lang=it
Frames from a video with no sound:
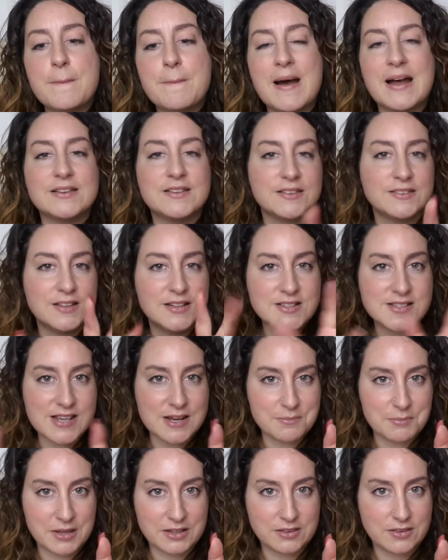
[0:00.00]
ma
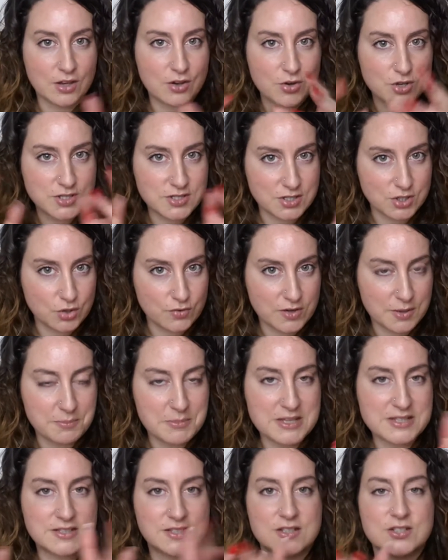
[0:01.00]
tendenzialmente così
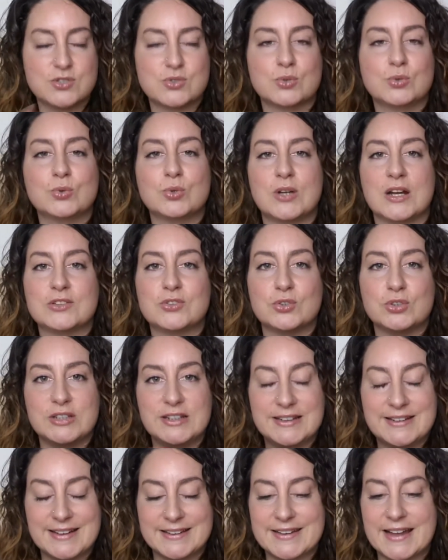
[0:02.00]
dovrebbe essere strutturato
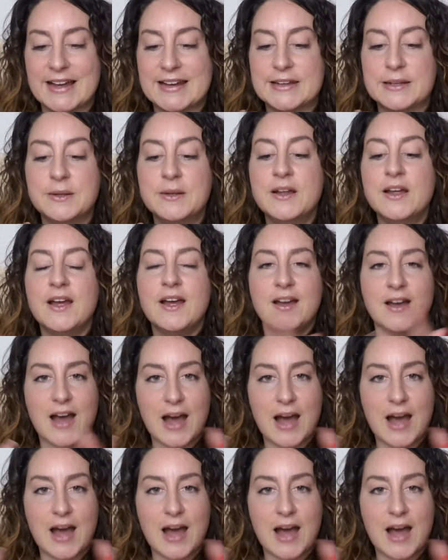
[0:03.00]
il canale.